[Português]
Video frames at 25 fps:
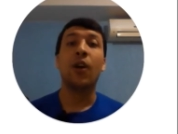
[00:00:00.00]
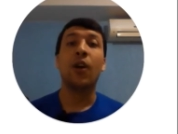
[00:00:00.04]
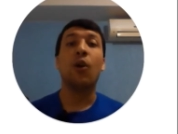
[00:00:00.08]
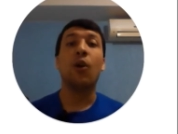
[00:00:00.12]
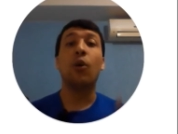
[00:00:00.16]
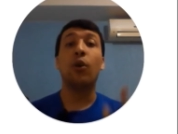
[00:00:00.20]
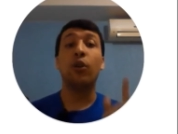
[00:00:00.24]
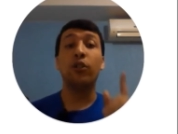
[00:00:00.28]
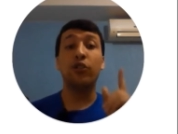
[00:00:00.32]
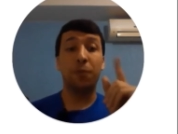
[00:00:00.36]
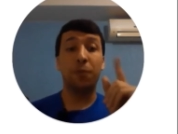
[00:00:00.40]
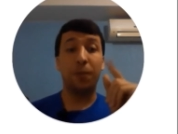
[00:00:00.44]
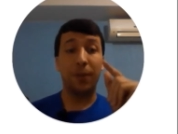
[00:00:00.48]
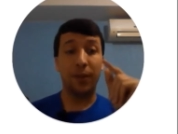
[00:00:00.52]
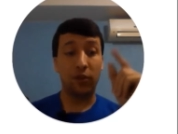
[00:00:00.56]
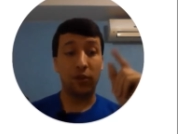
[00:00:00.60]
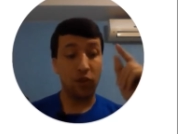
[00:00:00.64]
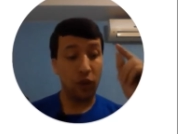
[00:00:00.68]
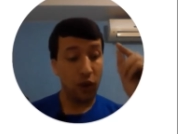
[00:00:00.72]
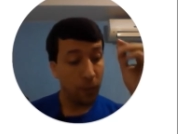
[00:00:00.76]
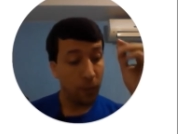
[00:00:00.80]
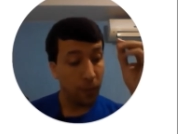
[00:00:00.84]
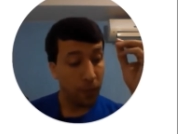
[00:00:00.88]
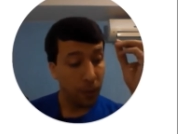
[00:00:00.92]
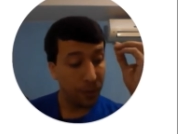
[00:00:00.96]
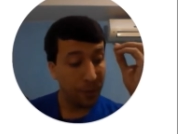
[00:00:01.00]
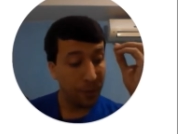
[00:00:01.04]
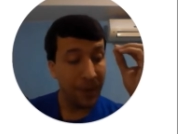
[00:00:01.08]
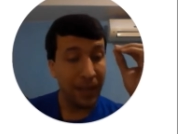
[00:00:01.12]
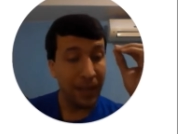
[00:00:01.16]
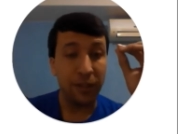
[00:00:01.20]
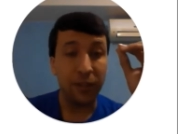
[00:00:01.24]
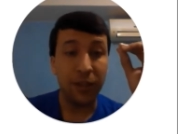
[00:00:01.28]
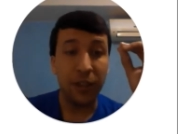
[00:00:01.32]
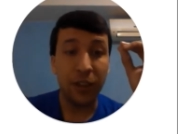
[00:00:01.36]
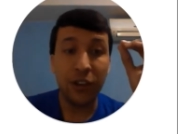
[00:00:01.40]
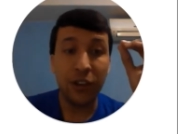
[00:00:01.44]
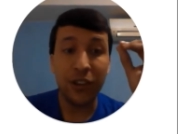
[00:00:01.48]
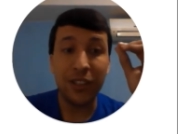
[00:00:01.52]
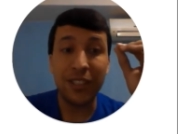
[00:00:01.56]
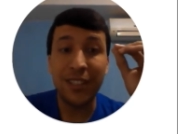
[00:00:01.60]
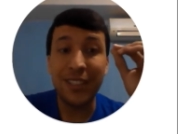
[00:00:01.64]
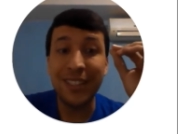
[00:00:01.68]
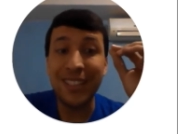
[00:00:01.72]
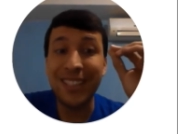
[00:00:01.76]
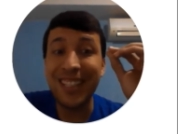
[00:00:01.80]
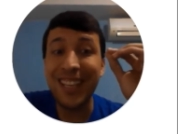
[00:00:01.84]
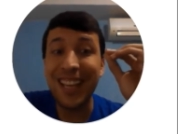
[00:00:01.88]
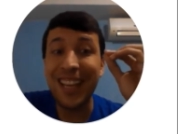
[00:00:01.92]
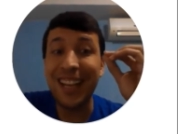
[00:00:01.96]
Hoje, pessoal, eu prometo que nós
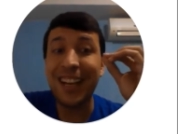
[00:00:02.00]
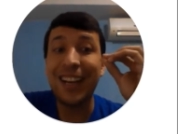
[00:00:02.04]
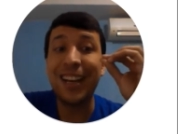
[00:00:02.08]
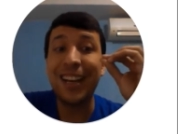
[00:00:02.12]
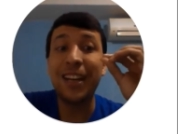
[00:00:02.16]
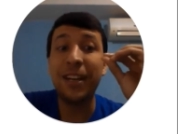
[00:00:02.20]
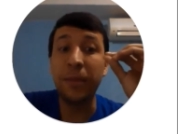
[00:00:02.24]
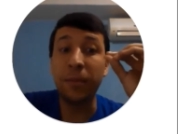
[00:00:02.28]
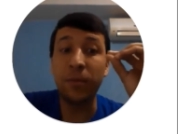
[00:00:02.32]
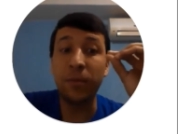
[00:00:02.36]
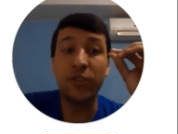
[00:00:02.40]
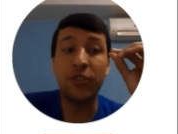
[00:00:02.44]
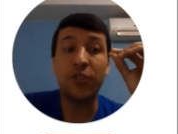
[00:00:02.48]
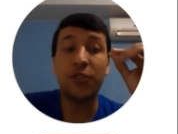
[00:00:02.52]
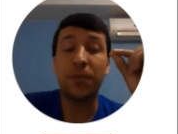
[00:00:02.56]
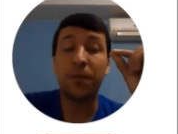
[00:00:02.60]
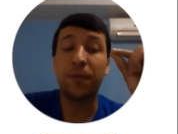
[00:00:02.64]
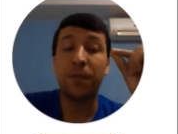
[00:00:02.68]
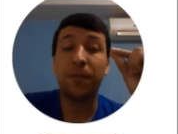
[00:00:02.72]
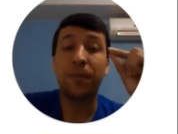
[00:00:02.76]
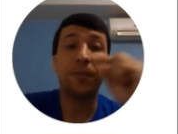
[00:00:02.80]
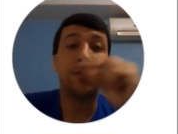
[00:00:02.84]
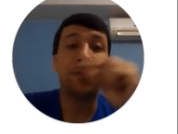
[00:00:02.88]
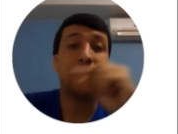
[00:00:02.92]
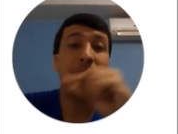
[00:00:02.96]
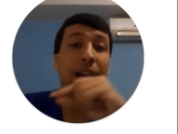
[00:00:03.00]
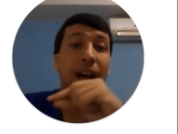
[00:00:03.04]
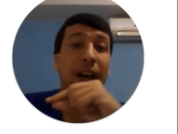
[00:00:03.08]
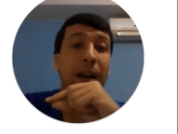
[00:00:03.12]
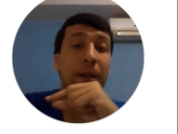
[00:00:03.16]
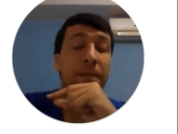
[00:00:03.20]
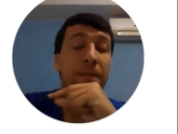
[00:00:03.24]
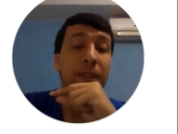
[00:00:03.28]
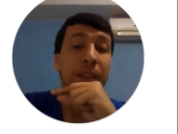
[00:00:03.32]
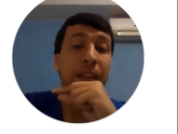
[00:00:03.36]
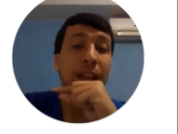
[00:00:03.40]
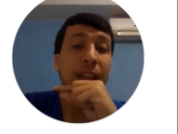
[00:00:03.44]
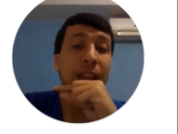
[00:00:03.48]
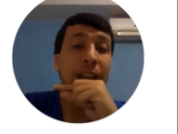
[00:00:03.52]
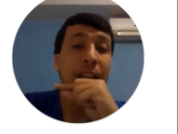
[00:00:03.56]
encerramos tá,